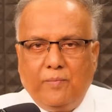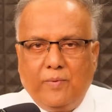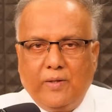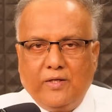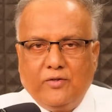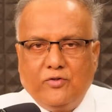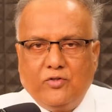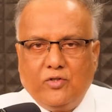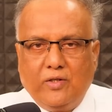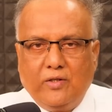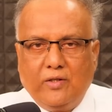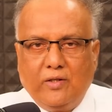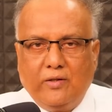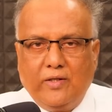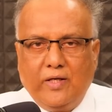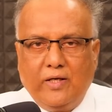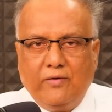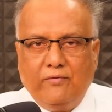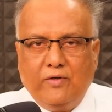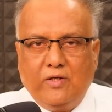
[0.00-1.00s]
పరిచర్య
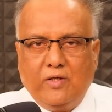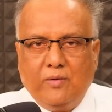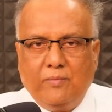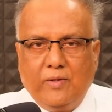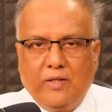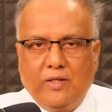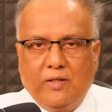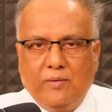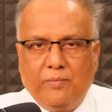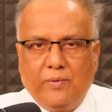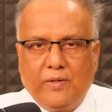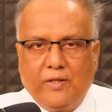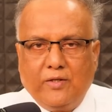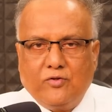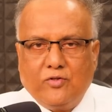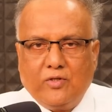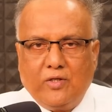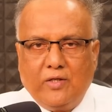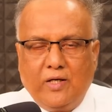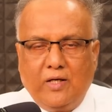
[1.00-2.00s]
దైవికమైన
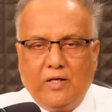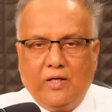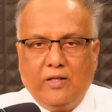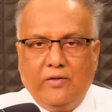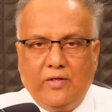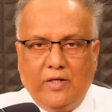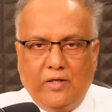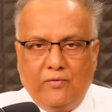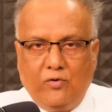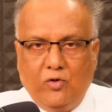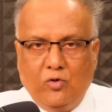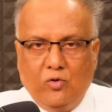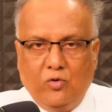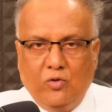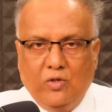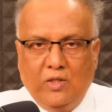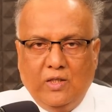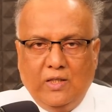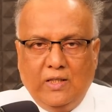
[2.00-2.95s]
పరిచర్య అంటే దేవుడు